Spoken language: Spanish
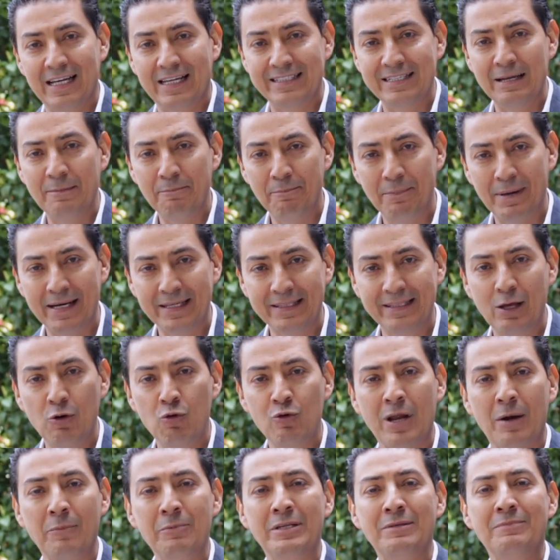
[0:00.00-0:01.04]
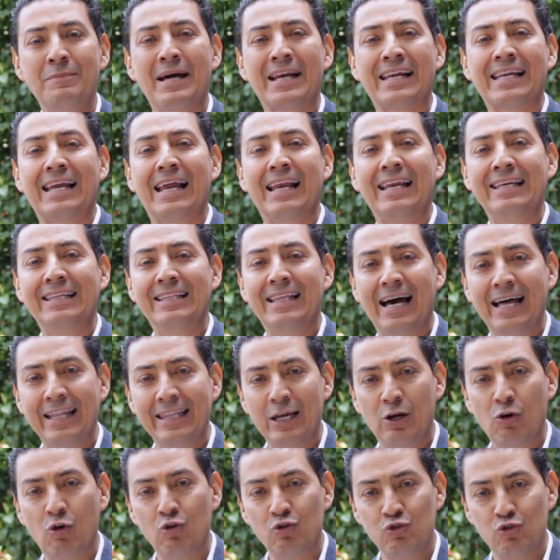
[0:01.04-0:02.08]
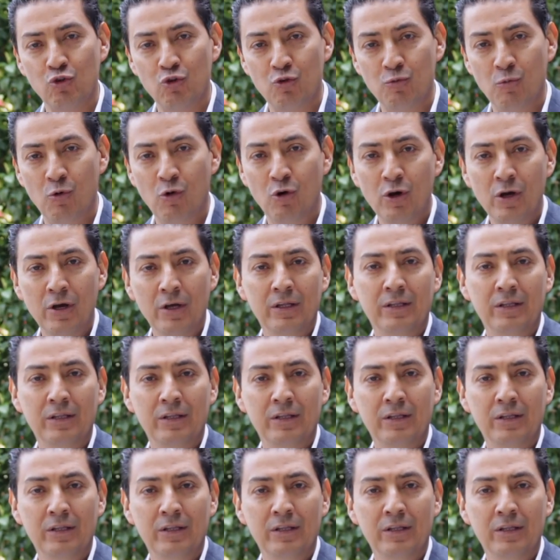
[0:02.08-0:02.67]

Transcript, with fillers: hacen parte de una misma realidad de consumo